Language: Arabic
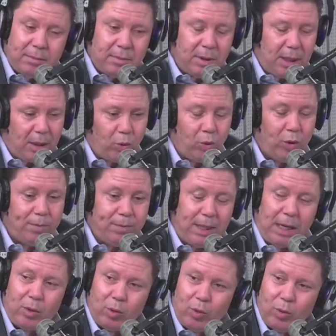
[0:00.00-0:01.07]
يعني
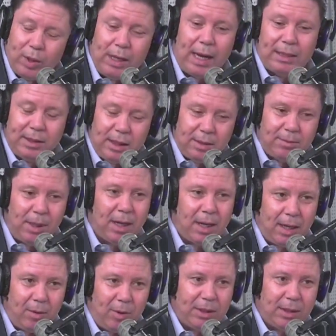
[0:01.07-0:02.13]
ويمتلكوا العديد من
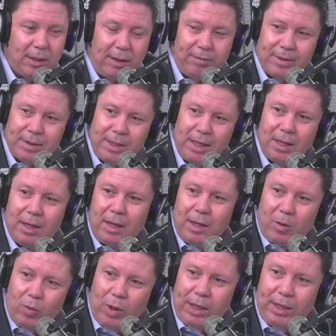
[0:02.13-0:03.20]
القنوات التلفزية
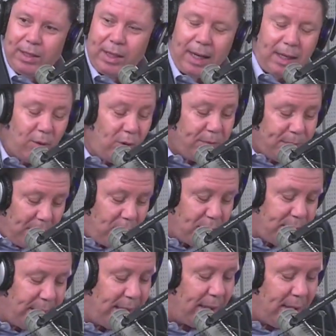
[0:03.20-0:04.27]
والإذاعية ويمتلكوا
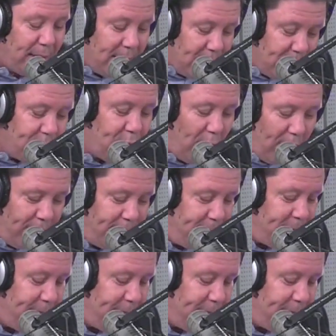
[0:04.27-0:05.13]
زادة صحف